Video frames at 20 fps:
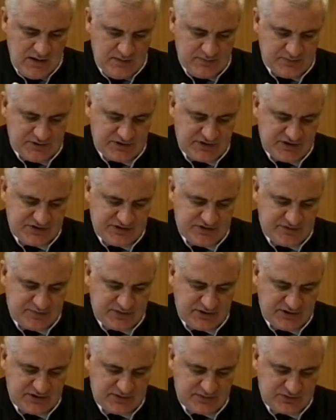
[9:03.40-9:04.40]
Пригрозив
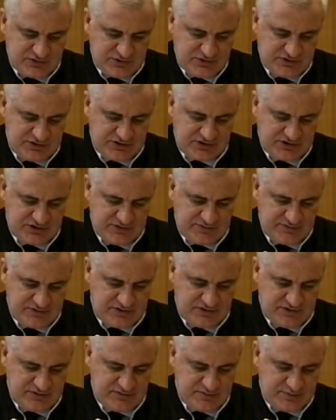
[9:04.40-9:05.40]
при этом, что если их
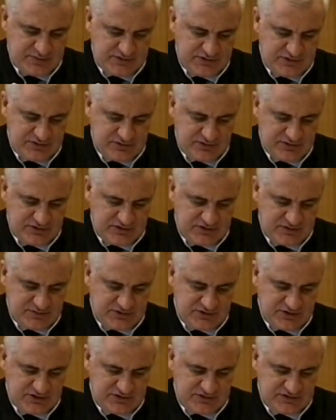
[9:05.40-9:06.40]
требования не выполнить, то они
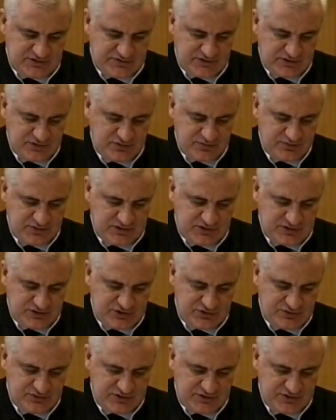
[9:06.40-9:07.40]
отомстят за своих убитых
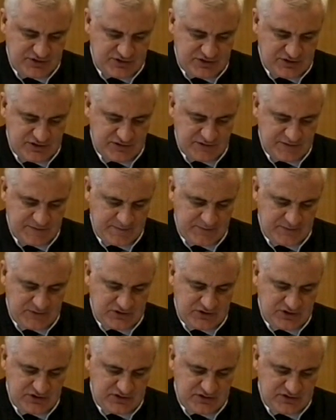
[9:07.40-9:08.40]
жен и детей. На
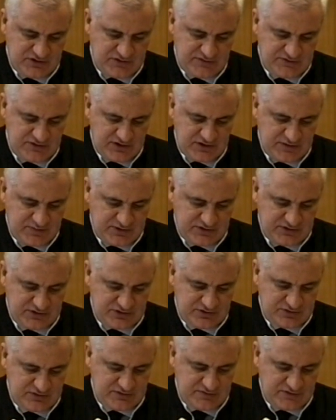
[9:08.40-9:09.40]
третий день в зале
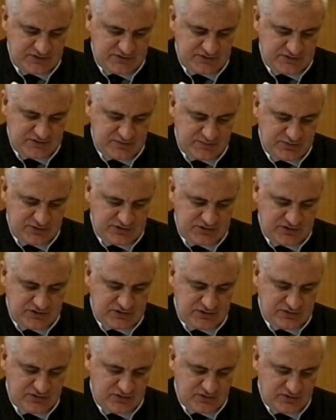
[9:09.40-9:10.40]
произошло два взрыва, после
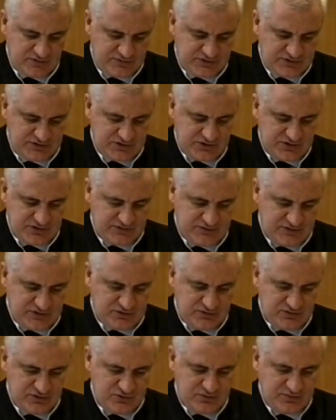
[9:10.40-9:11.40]
которых он выскочил в
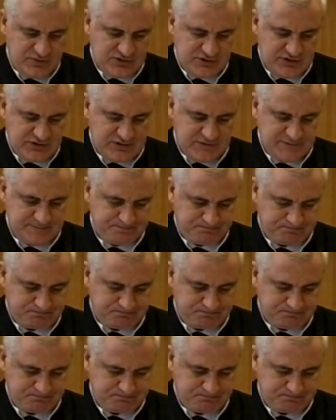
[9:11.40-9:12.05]
окно и убежал.